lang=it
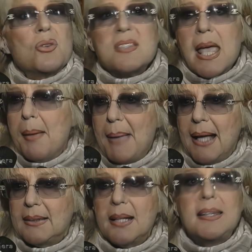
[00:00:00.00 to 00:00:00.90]
sei
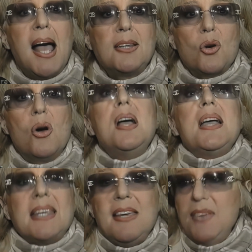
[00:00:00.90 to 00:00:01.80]
amata. In teatro
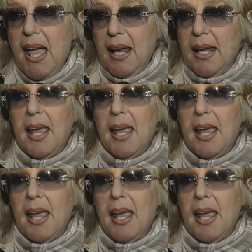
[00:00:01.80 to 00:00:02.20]
chi viene,